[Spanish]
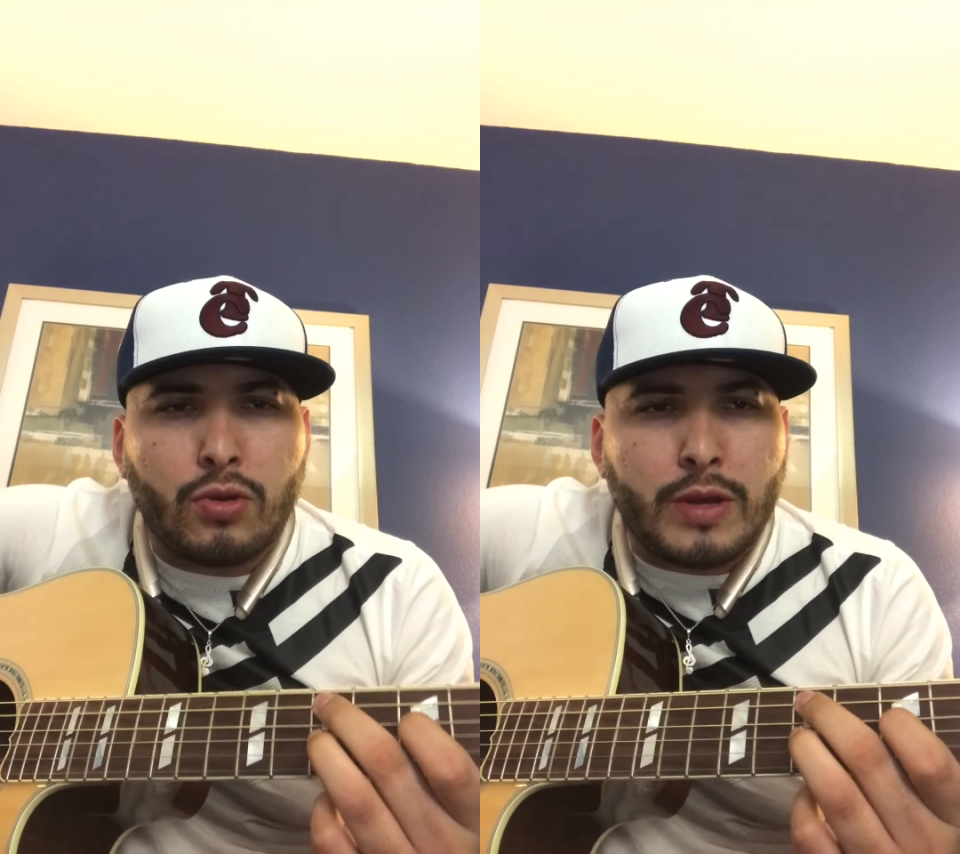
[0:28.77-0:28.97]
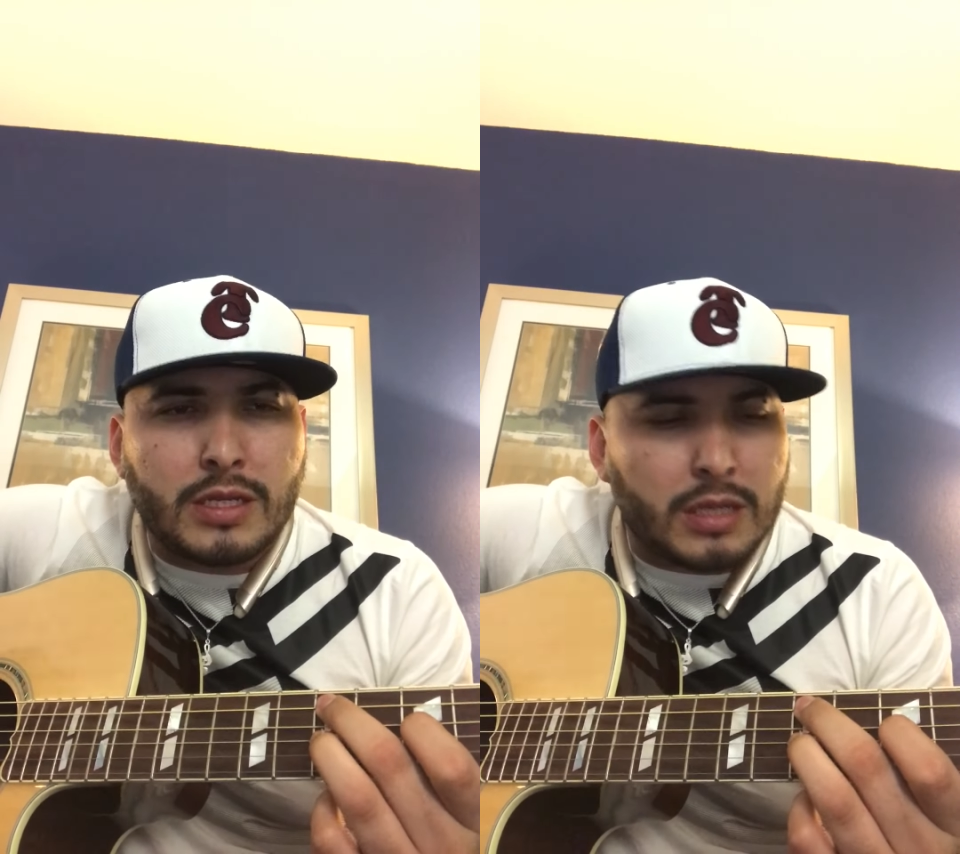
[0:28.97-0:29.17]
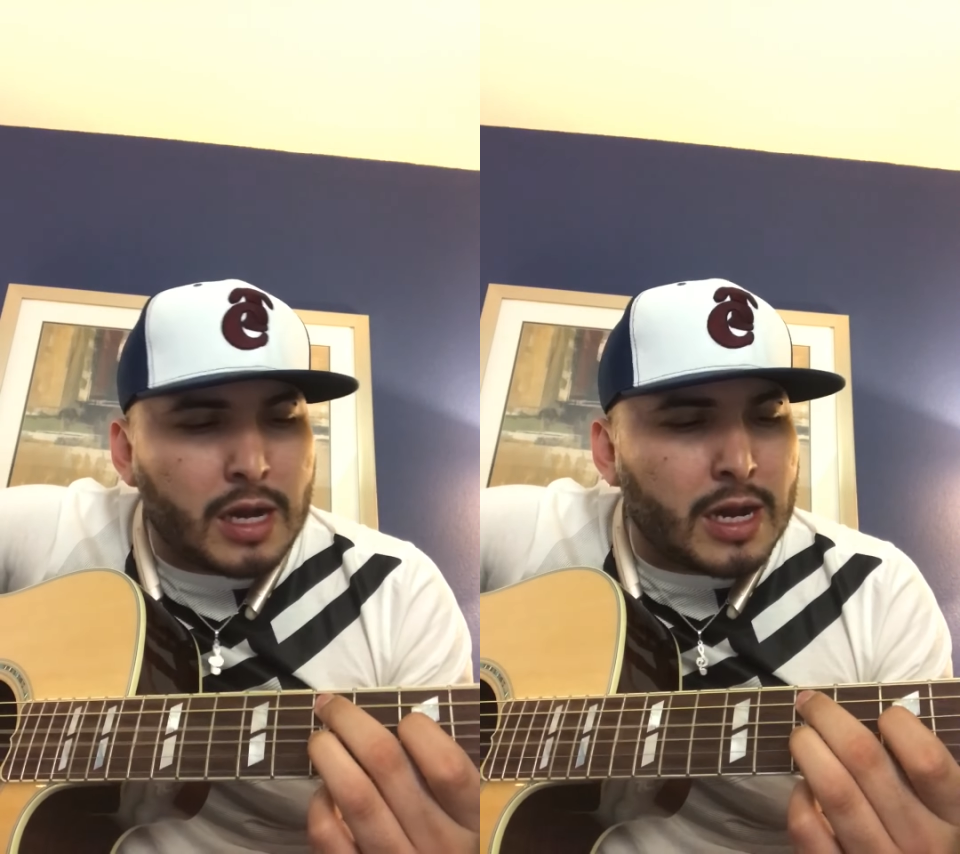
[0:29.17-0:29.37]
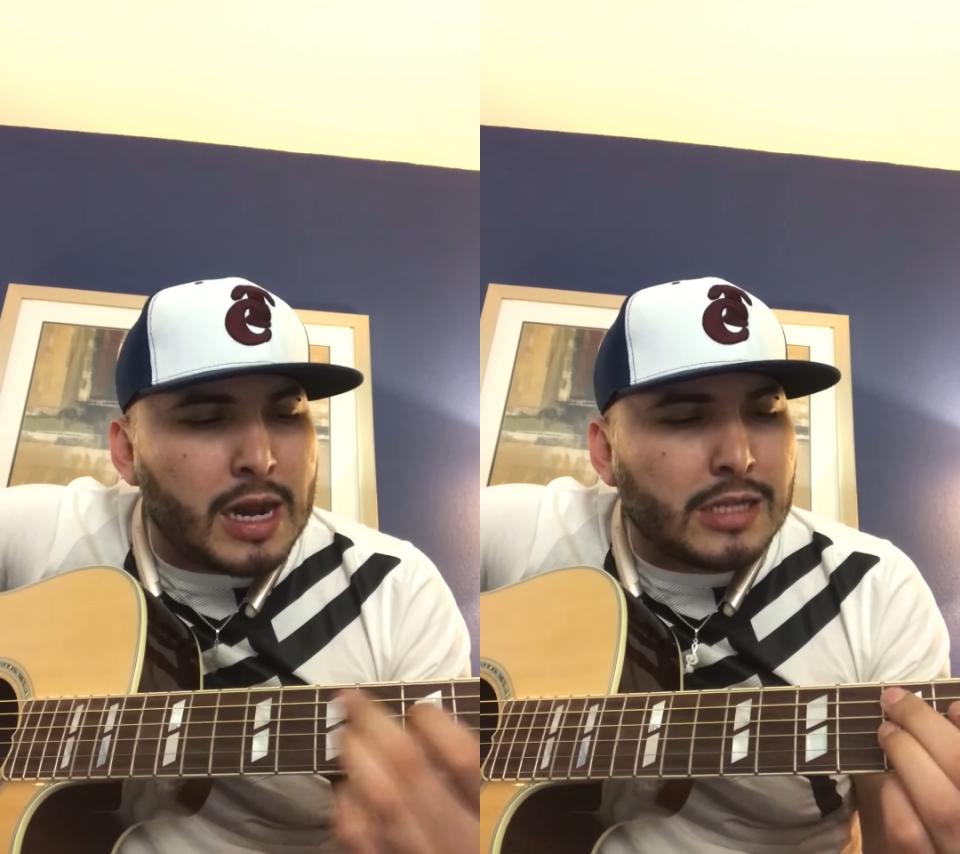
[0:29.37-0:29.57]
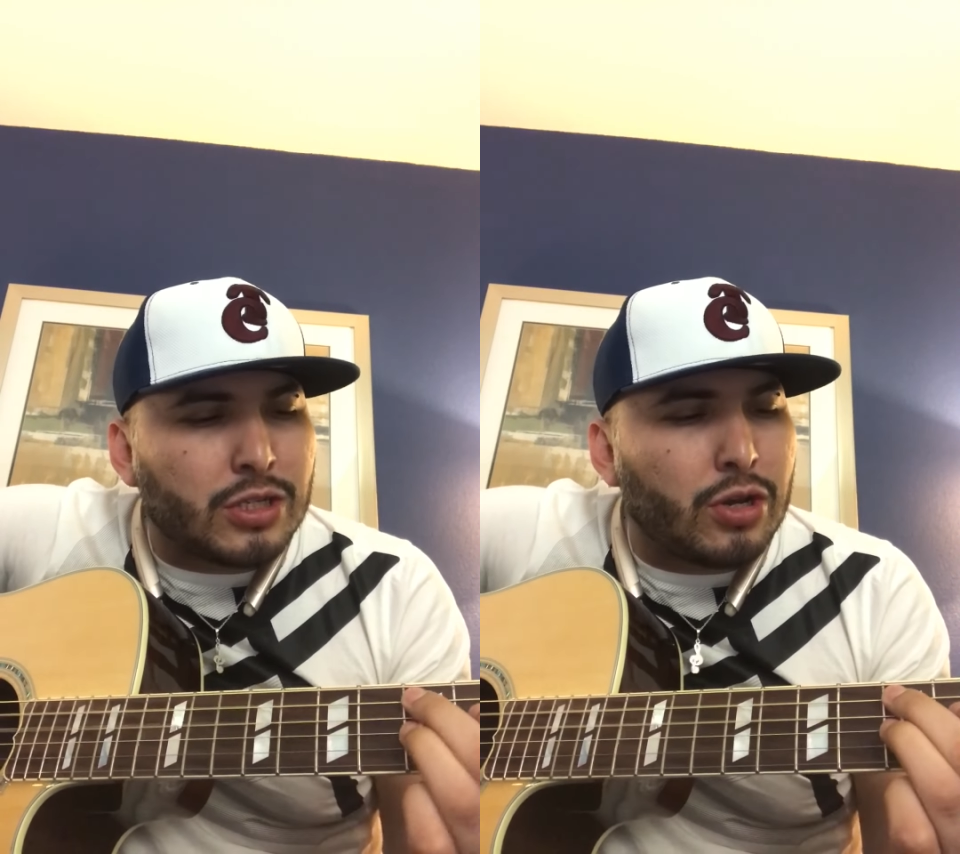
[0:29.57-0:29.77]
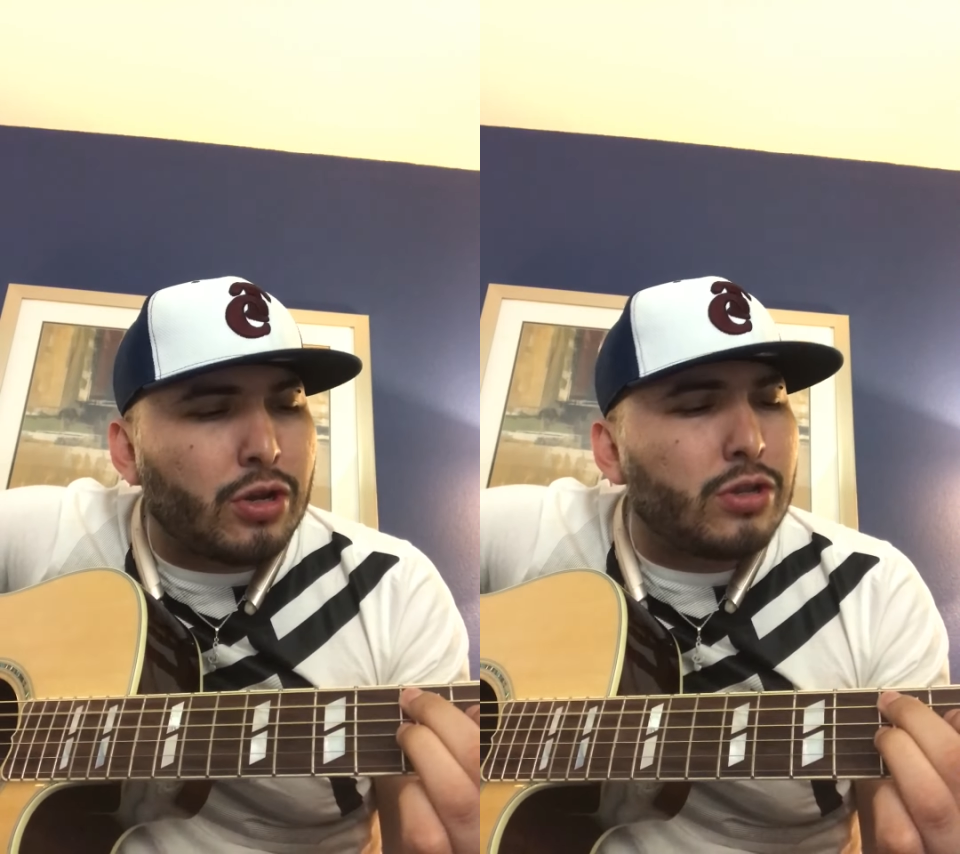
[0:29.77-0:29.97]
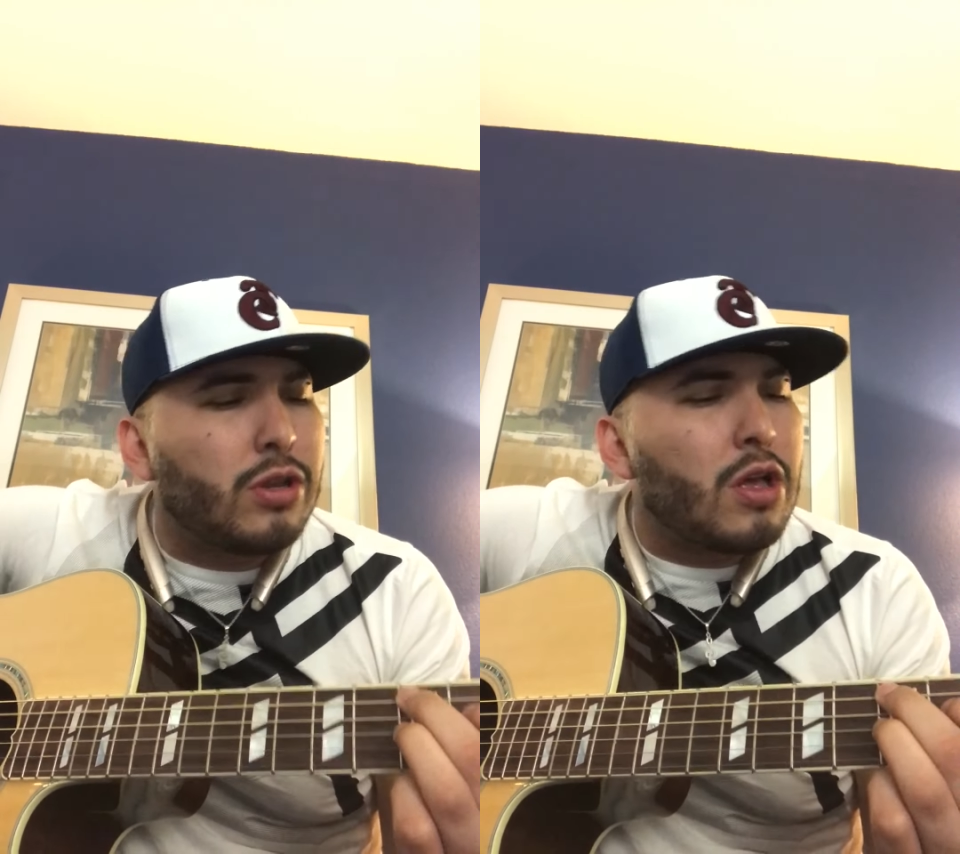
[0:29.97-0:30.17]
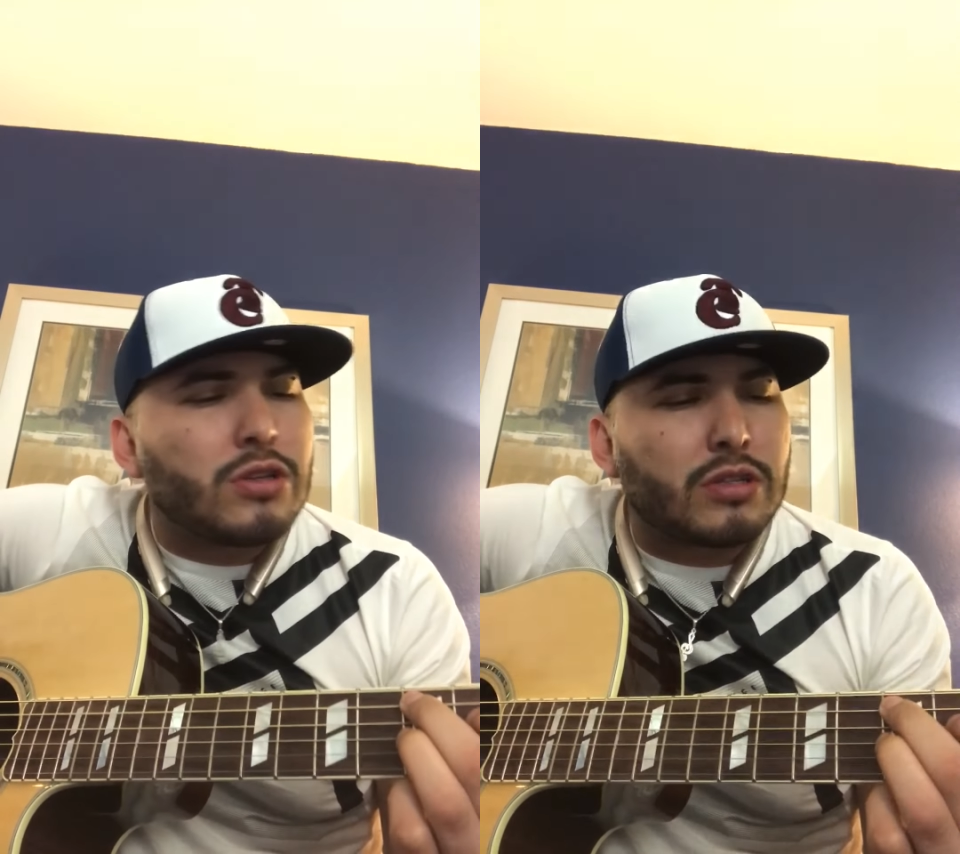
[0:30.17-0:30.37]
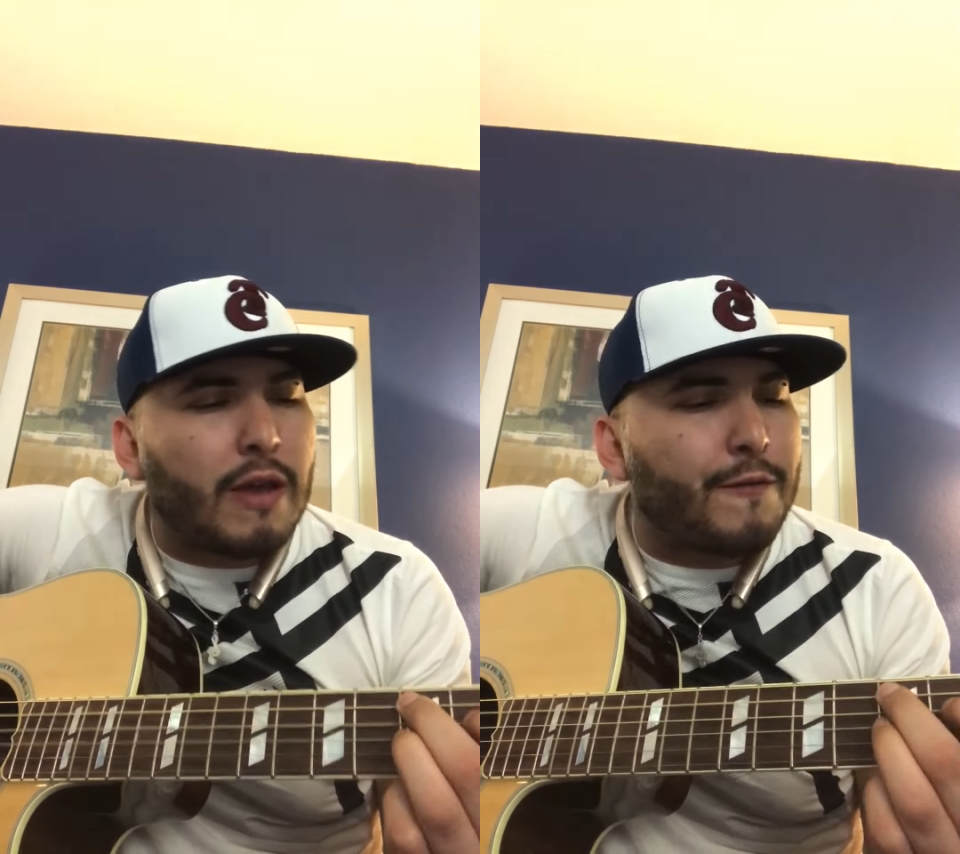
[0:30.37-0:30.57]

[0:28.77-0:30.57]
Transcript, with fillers: nuestra relación se